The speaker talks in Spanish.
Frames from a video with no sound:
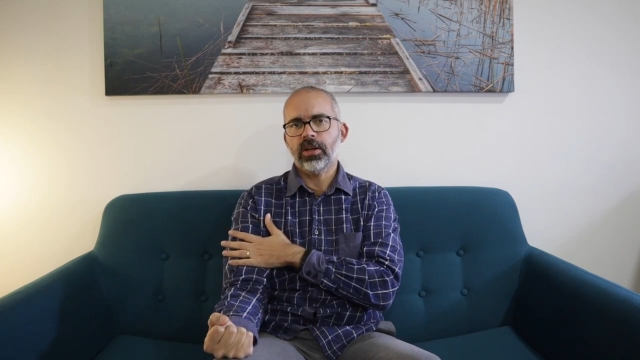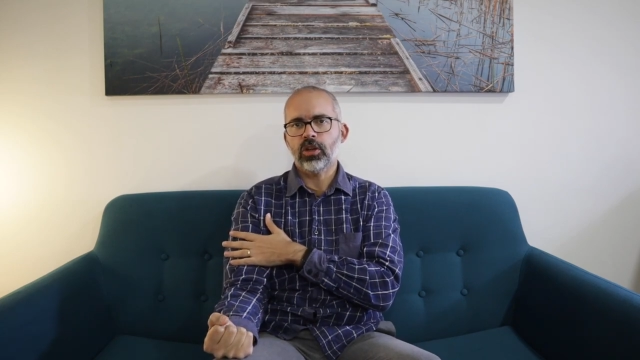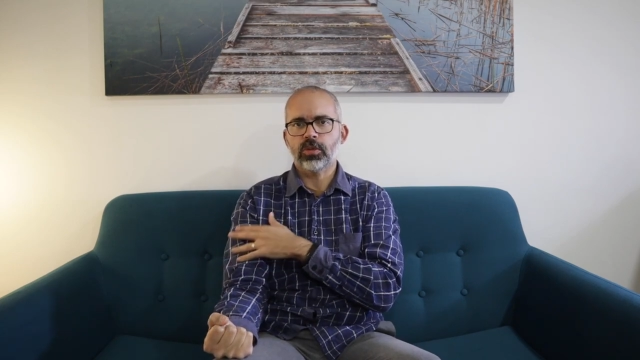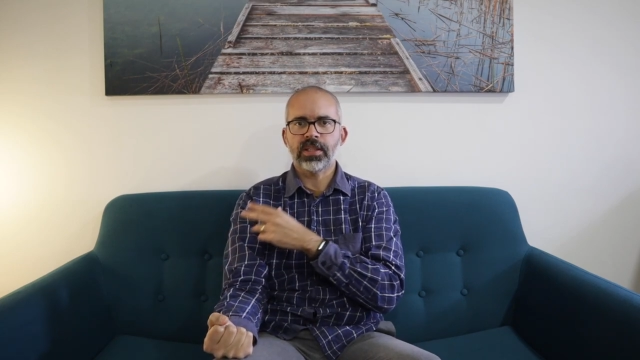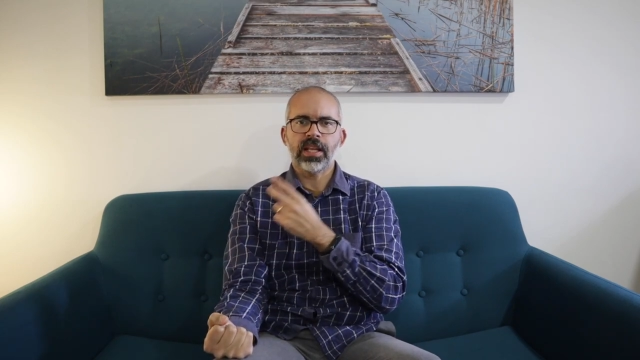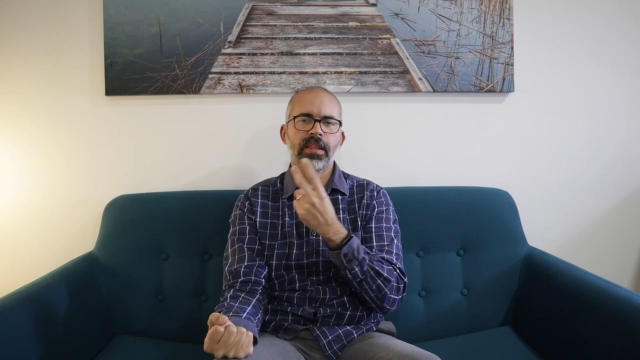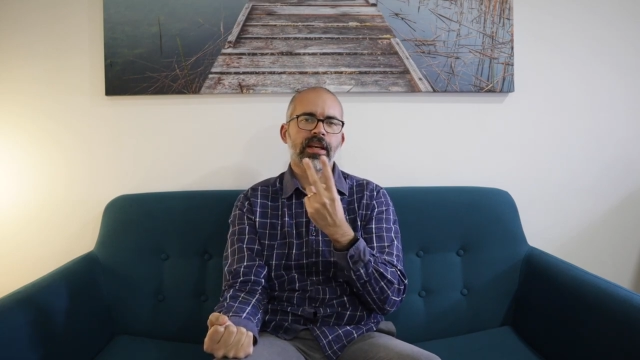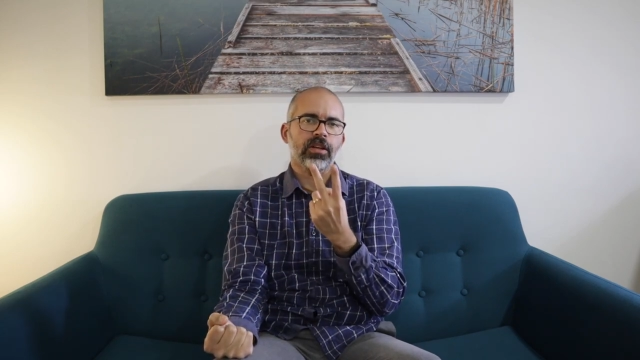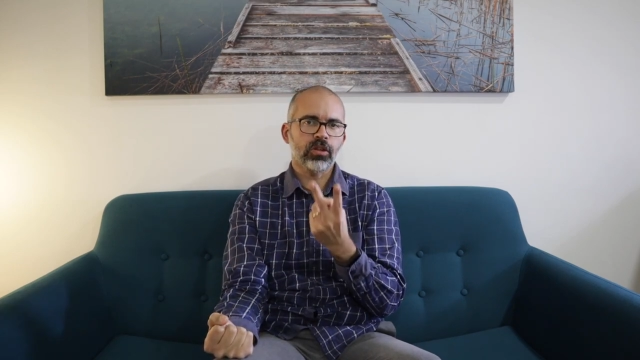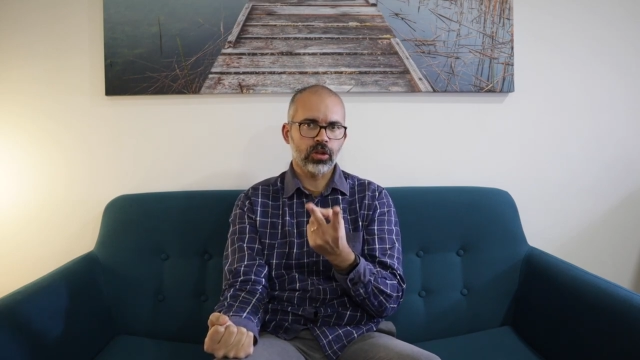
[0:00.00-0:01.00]
los vas a
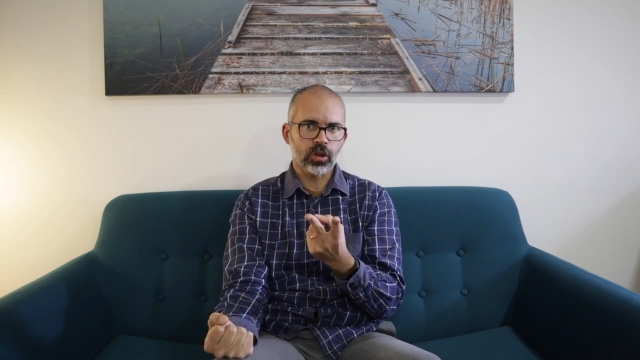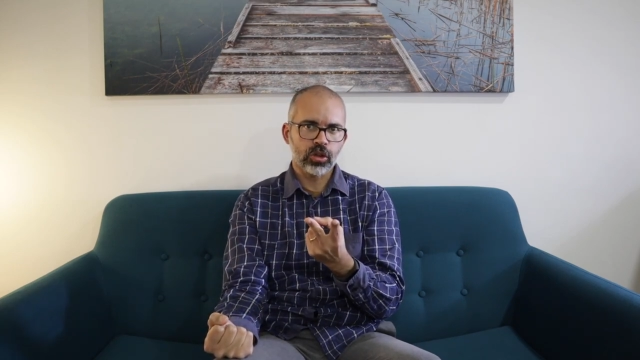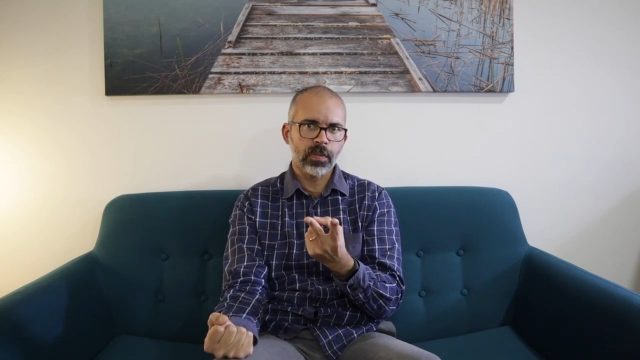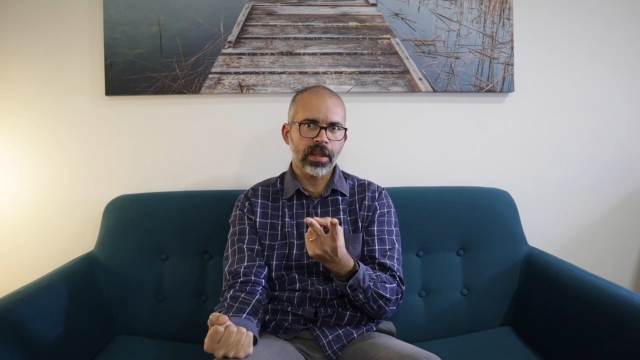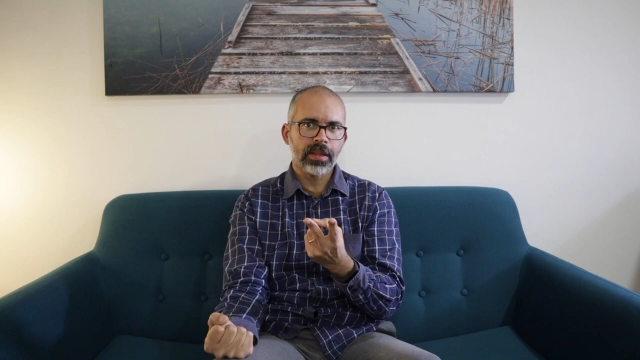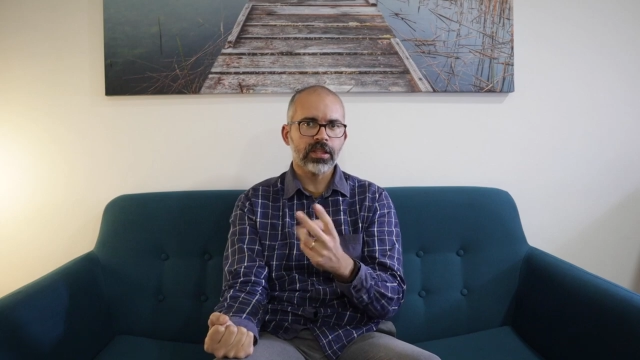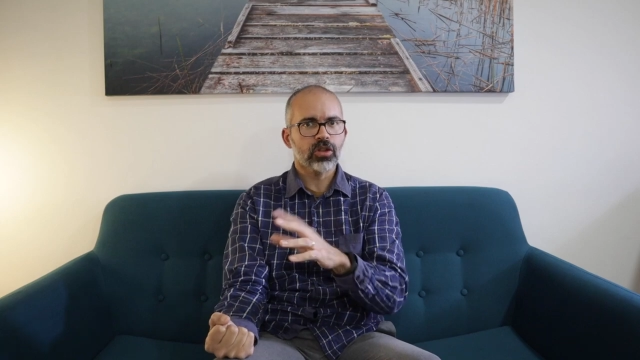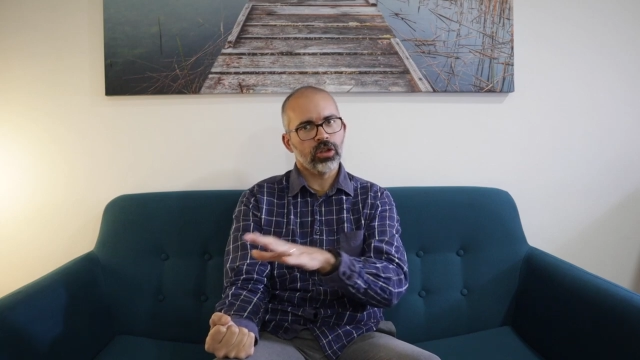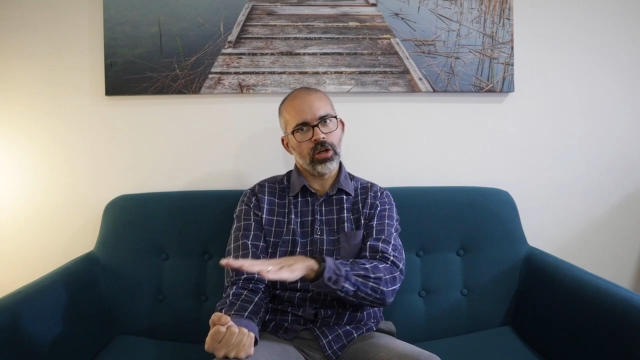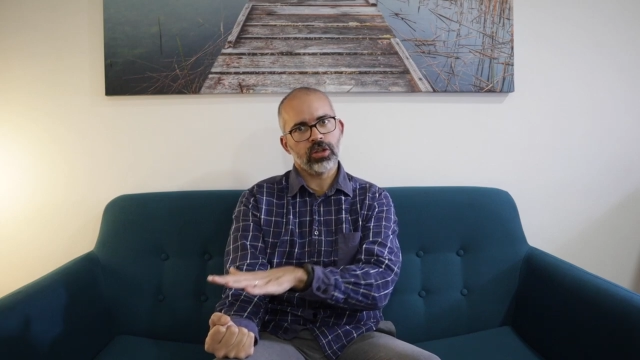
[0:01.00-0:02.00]
hacer dos veces,
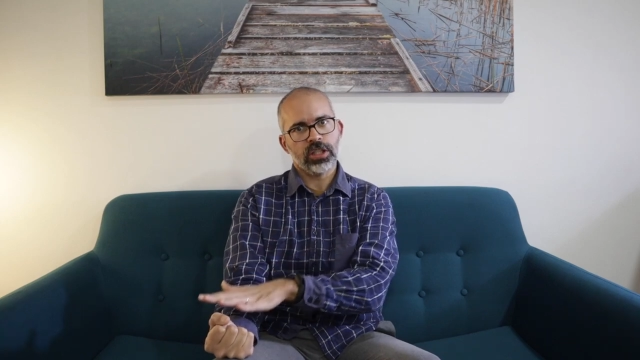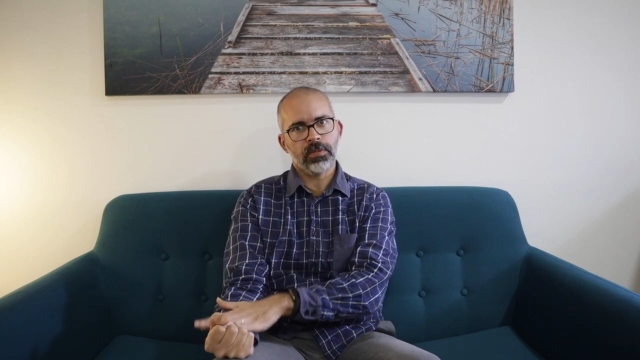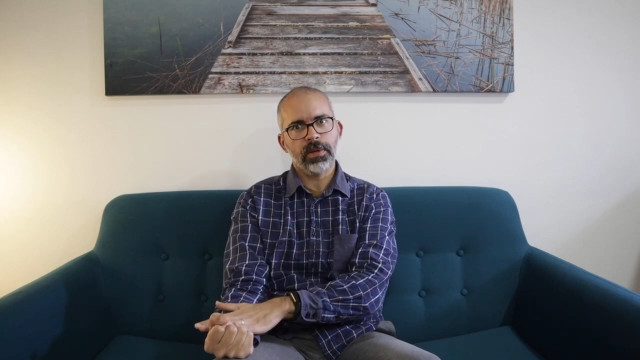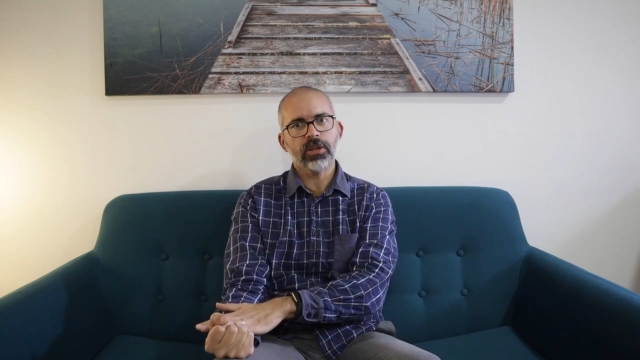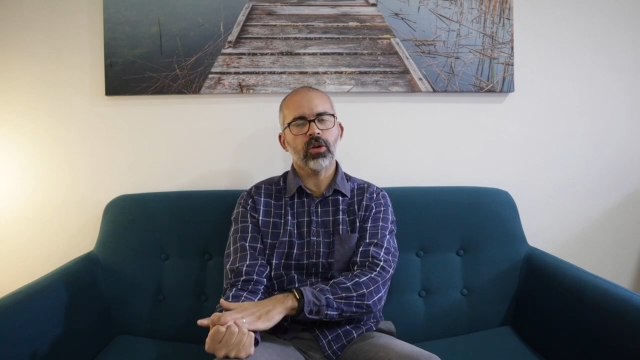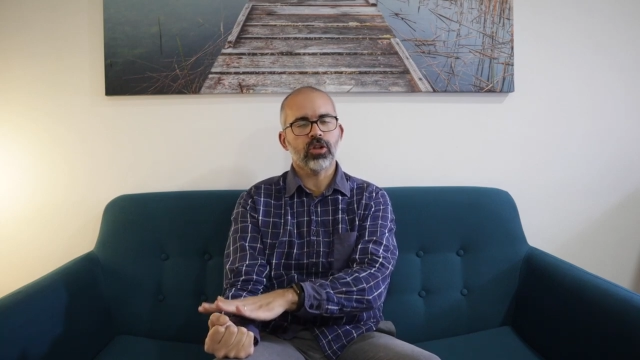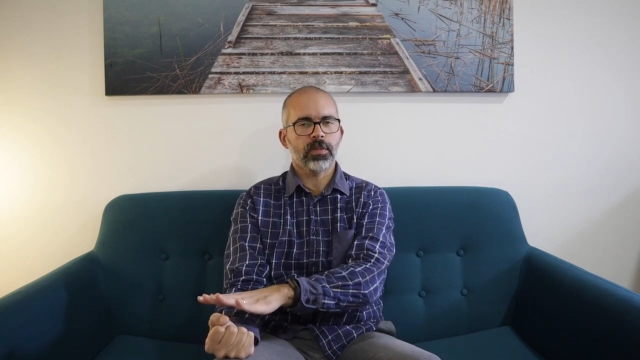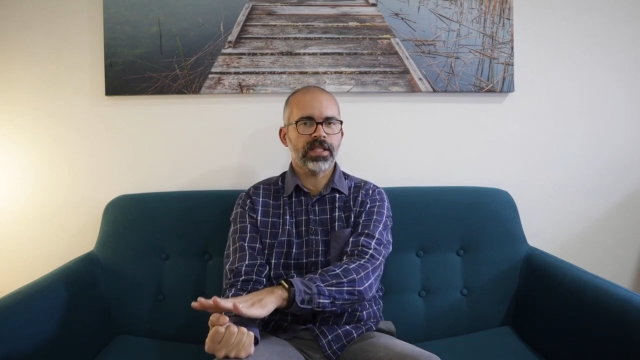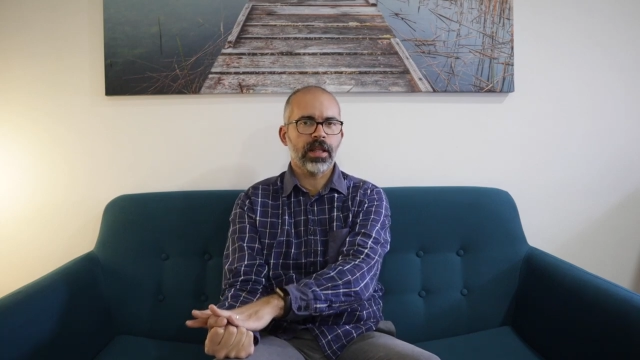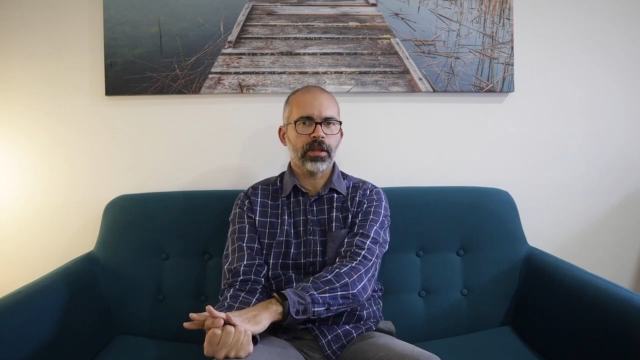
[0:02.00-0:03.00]
yo te los explico, los
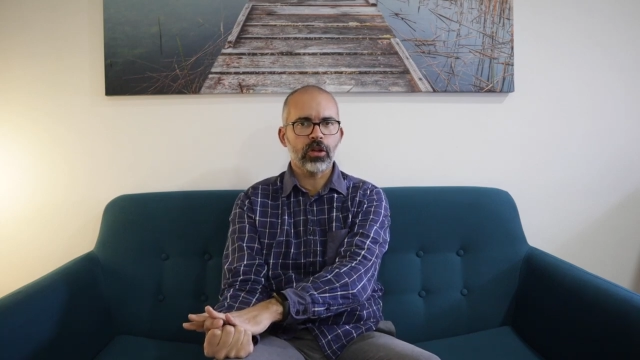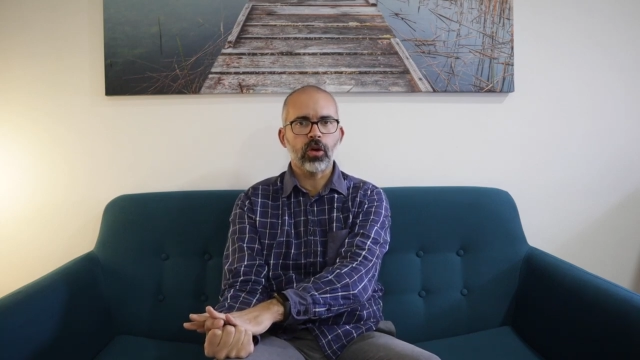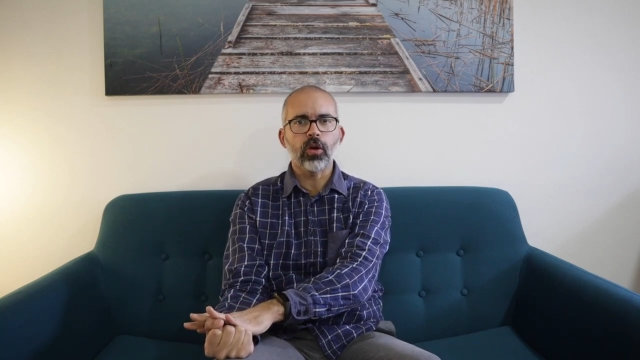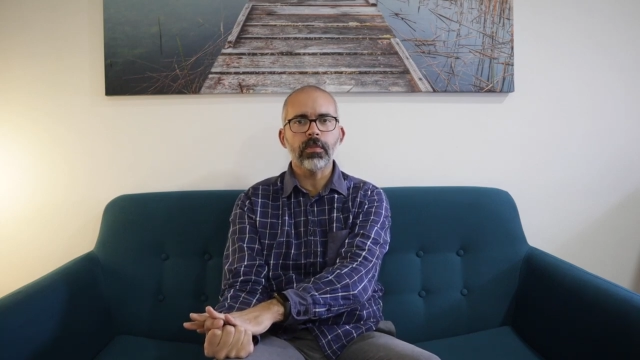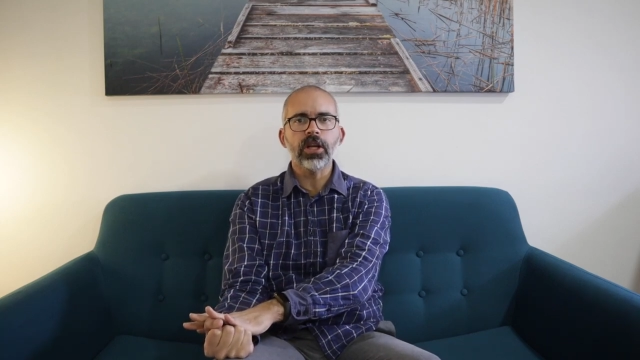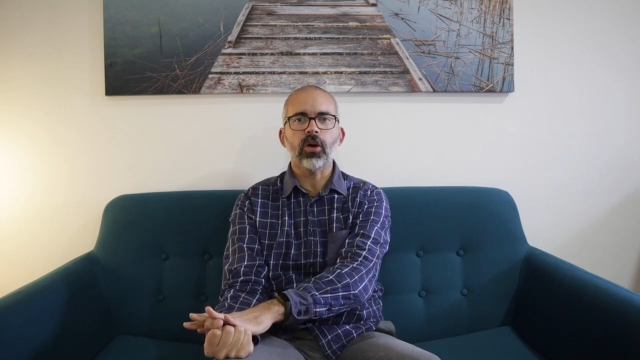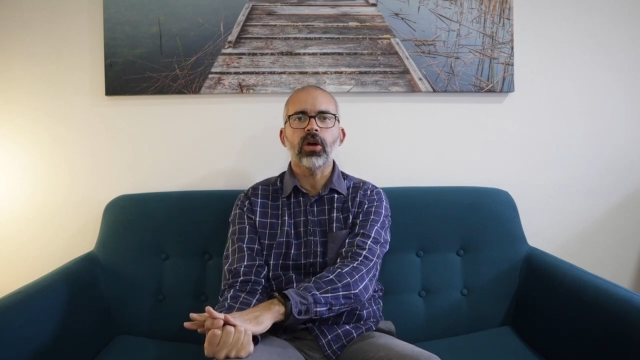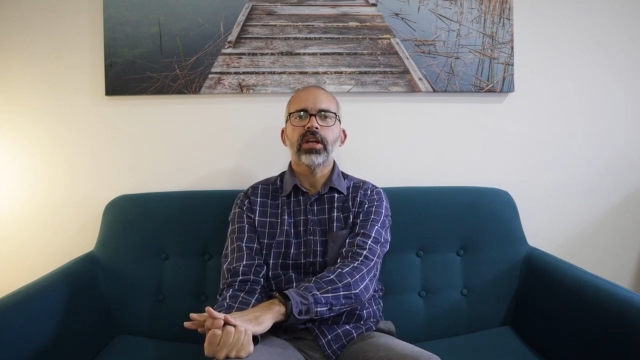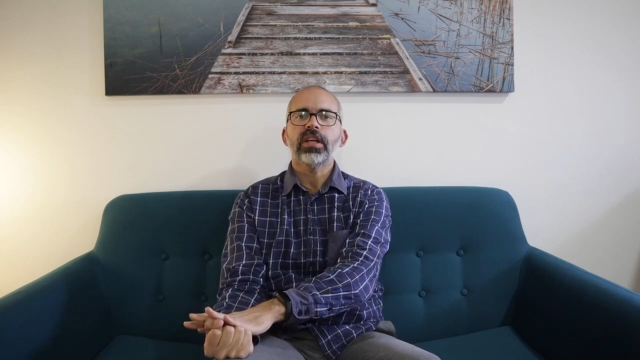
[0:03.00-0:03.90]
vas haciendo conmigo